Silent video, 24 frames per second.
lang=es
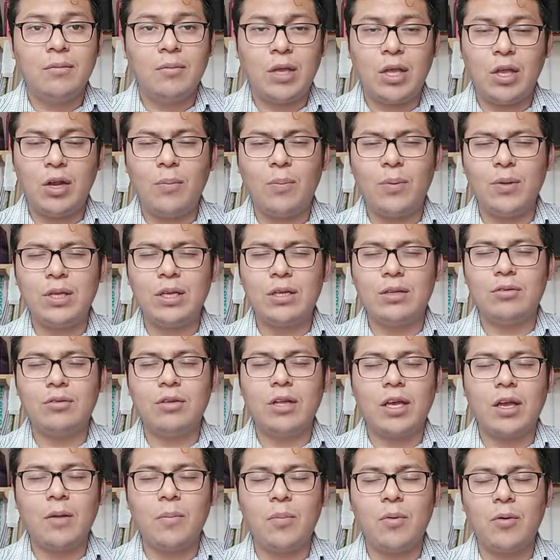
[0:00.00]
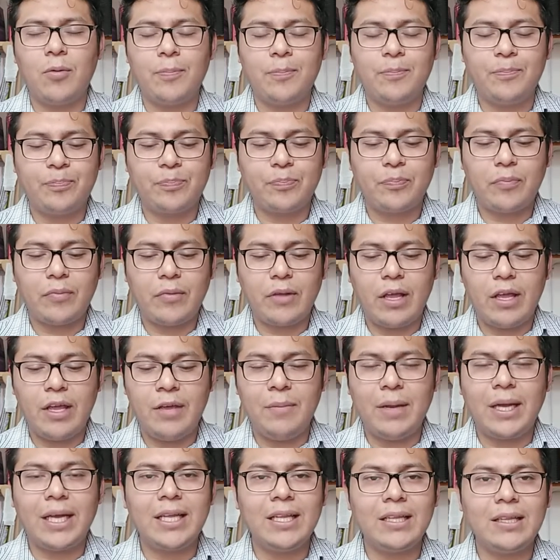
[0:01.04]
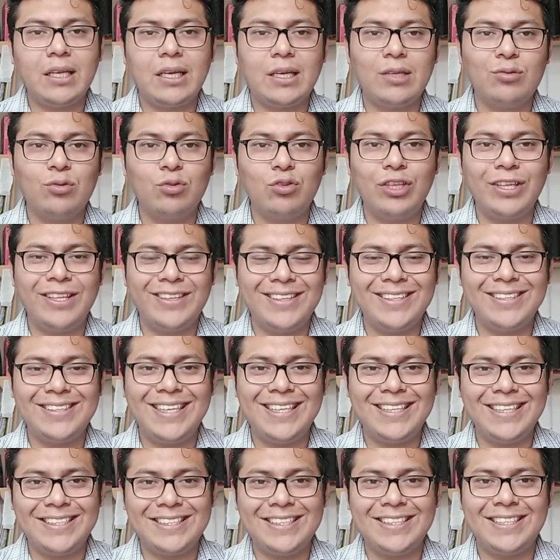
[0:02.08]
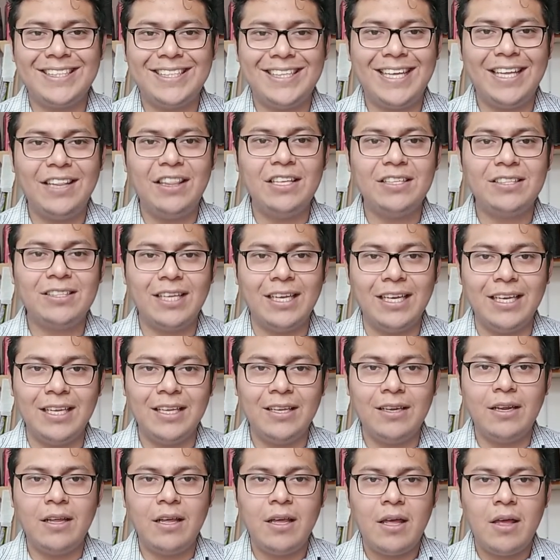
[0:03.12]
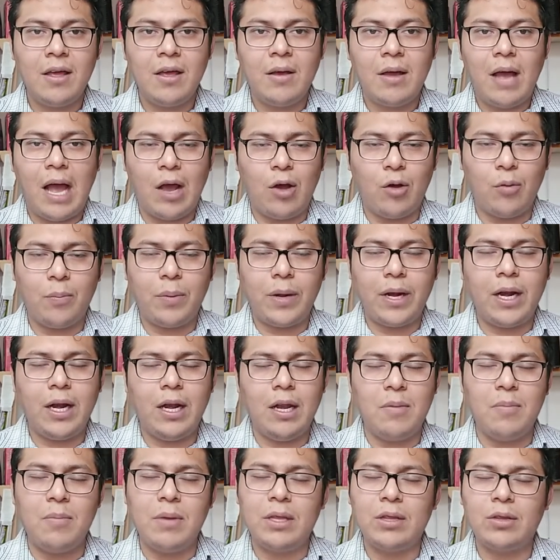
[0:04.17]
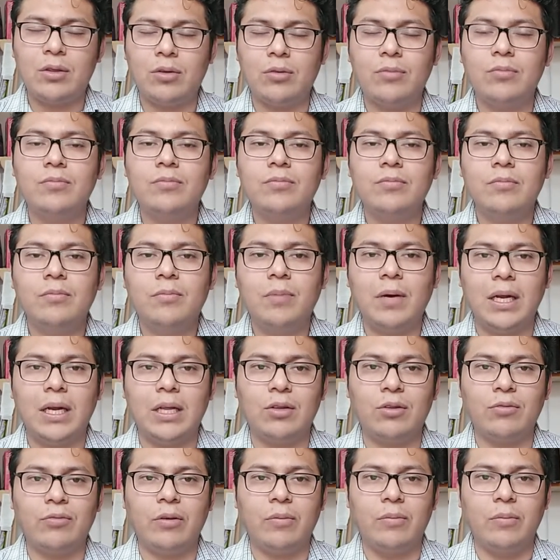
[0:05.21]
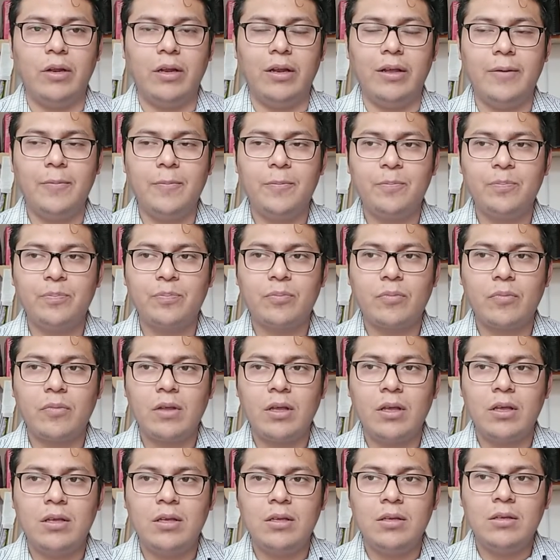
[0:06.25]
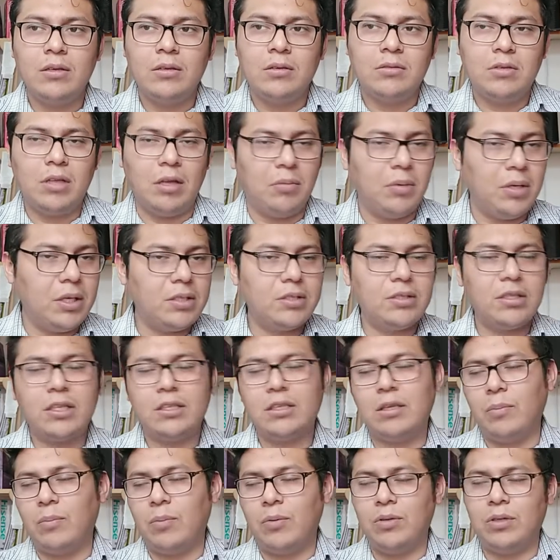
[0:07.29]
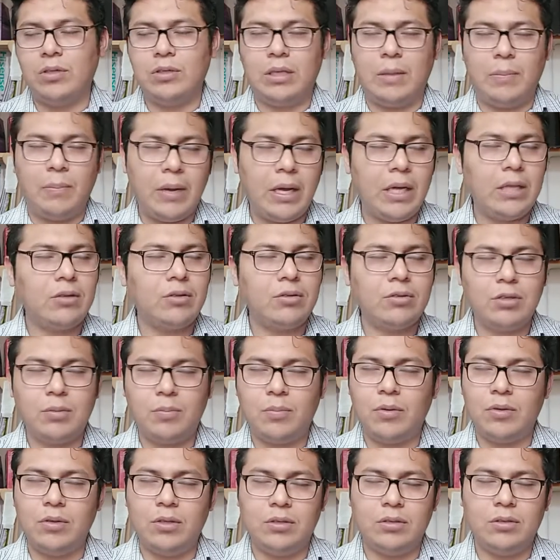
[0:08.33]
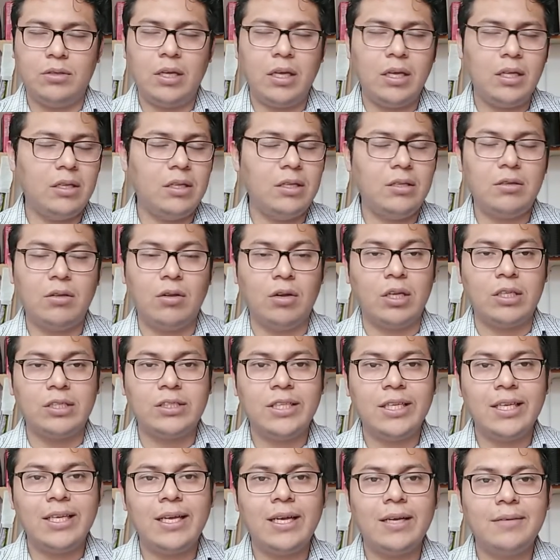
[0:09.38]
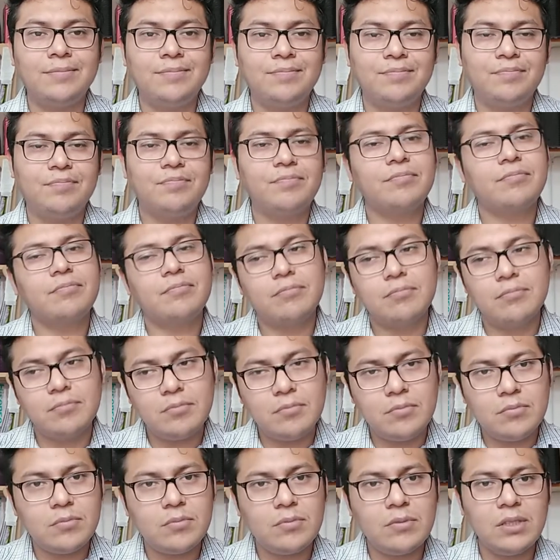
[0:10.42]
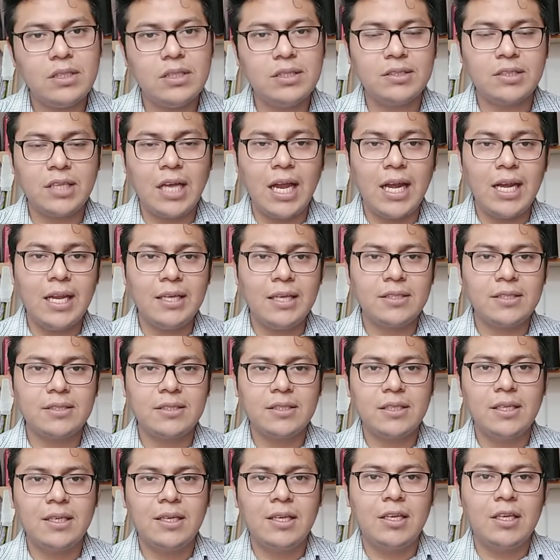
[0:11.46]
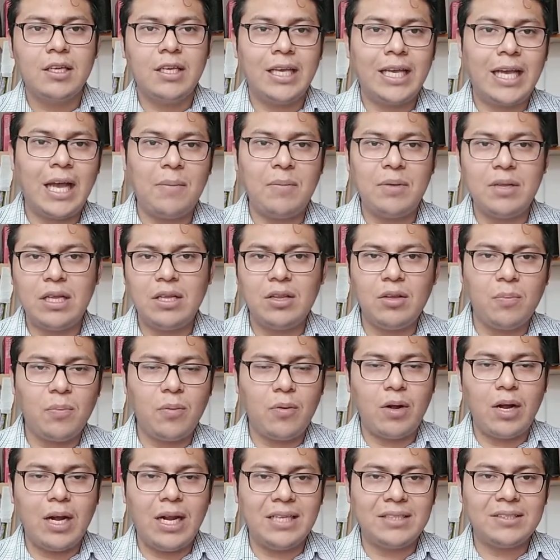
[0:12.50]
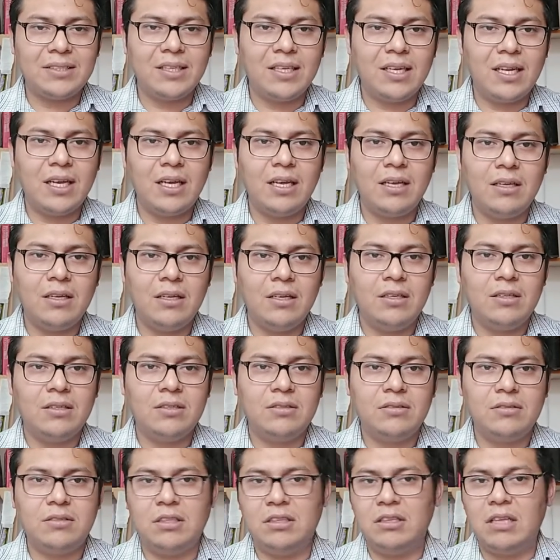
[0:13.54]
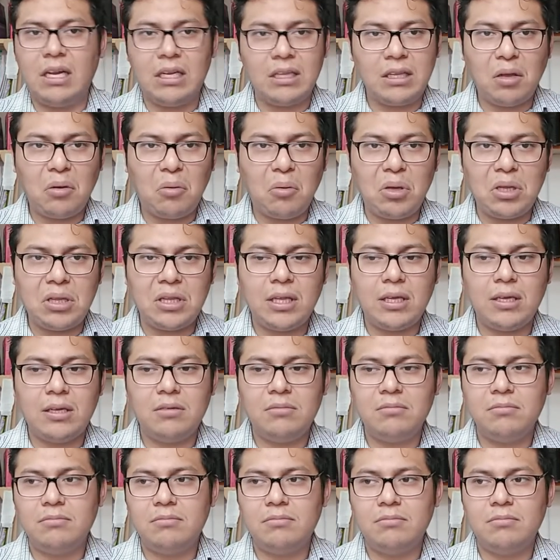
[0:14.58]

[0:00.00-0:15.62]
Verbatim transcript: Quiero ponerte un ejemplo. Imagínate que tú tienes la necesidad de salir a comprar alimento para tu familia. Te vistes, te pones zapatos, te pones tenis, lo que sea. Sales y caminando por la acera, sin darte cuenta,